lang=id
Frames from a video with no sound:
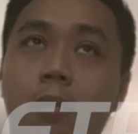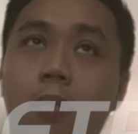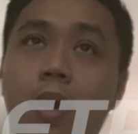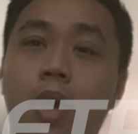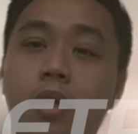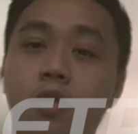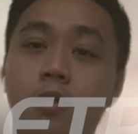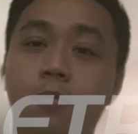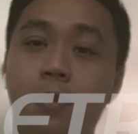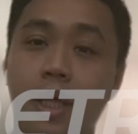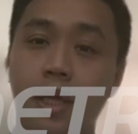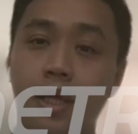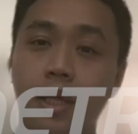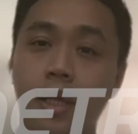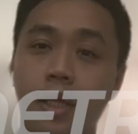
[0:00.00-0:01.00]
500
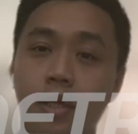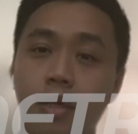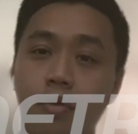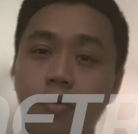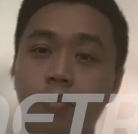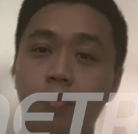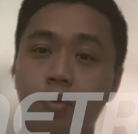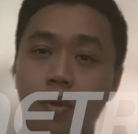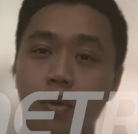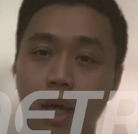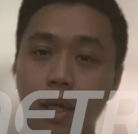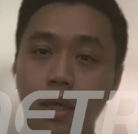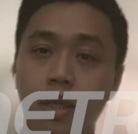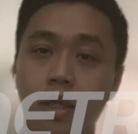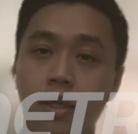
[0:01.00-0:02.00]
petani yang kita
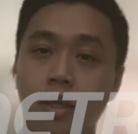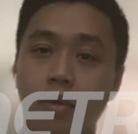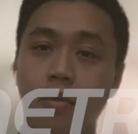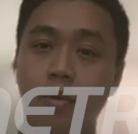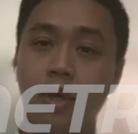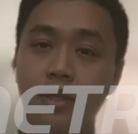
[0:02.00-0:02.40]
kumpulkan, kita